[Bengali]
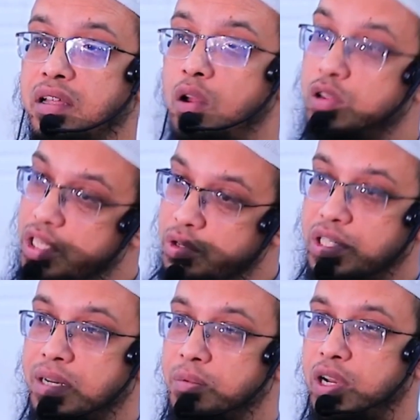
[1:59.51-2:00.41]
লজিকও
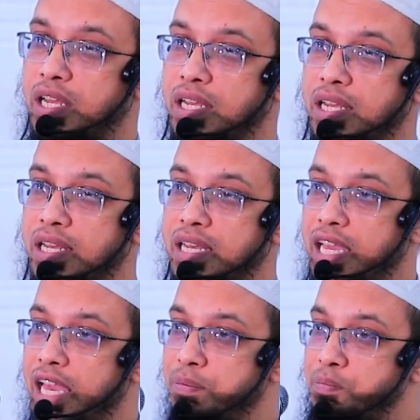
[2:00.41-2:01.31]
সেটা বলে
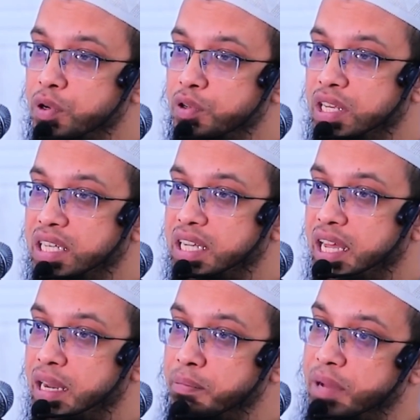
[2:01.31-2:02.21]
এরপরও তিনি
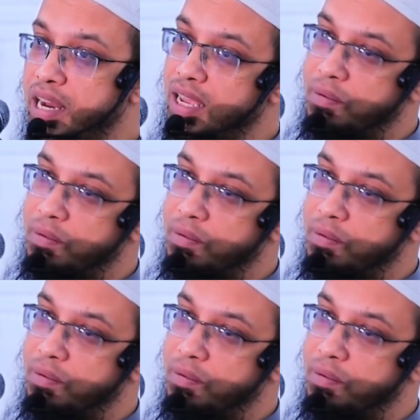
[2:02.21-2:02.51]
জাহান নাম বানাই